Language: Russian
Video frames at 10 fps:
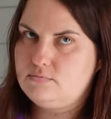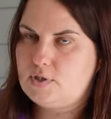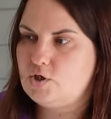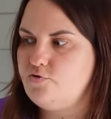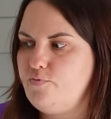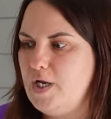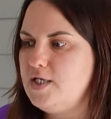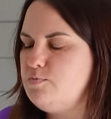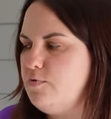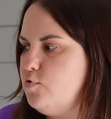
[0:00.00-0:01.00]
потому что, в
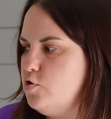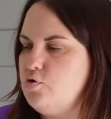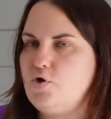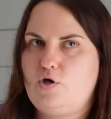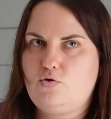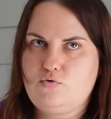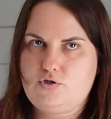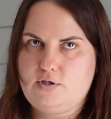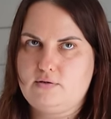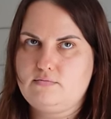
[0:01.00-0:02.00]
принципе, все, что ей
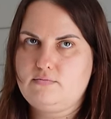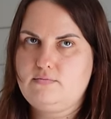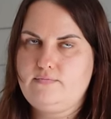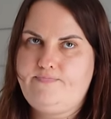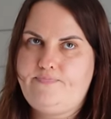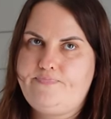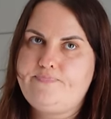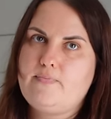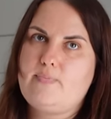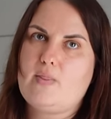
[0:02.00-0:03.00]
нужно,
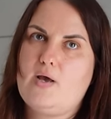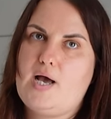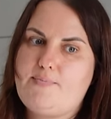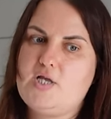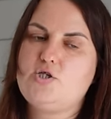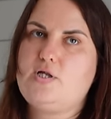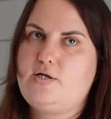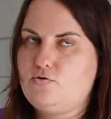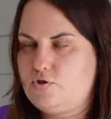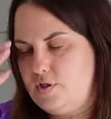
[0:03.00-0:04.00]
опять же,
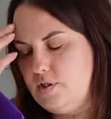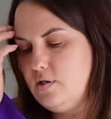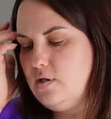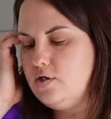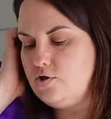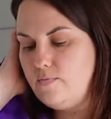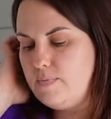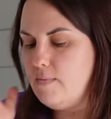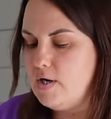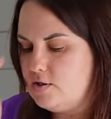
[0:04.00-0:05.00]
да, тоже сделали, чтобы
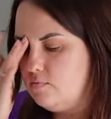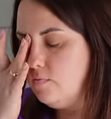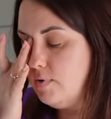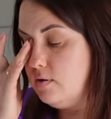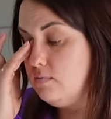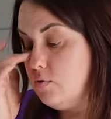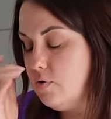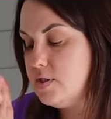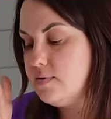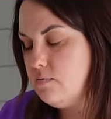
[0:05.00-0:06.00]
по максимуму было
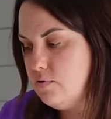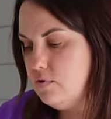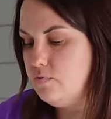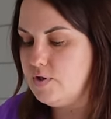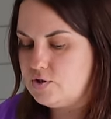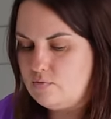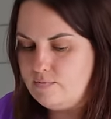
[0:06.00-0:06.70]
много свободного места,